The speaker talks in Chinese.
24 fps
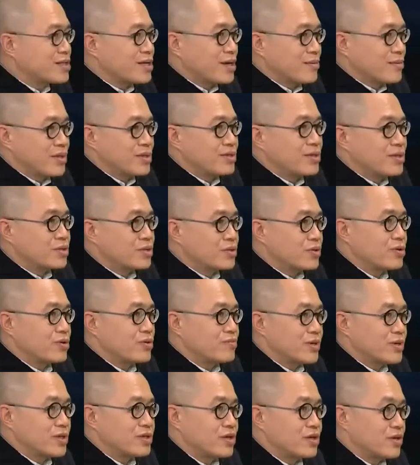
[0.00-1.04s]
讲平等就会
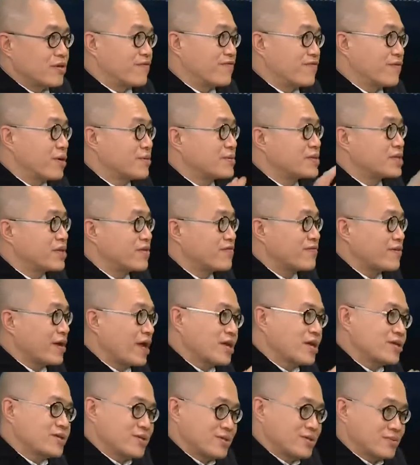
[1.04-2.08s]
变成 affirmative
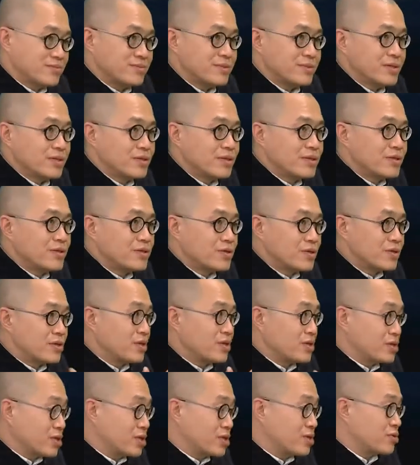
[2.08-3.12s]
action，就一定
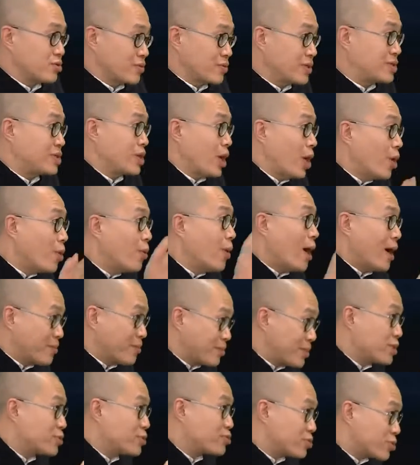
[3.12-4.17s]
是所谓矫枉
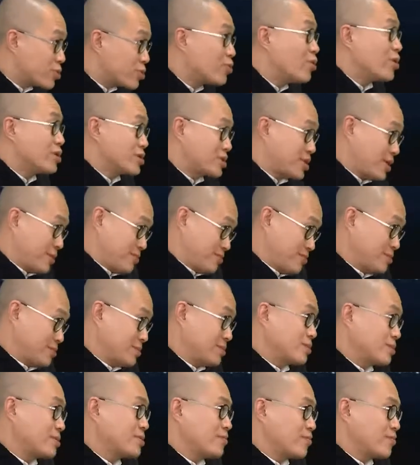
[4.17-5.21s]
必须过正。
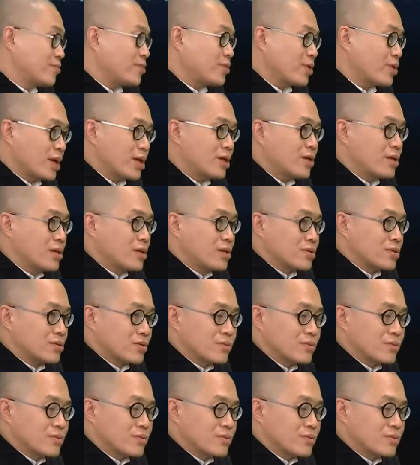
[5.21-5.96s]
是啊，对，是啊，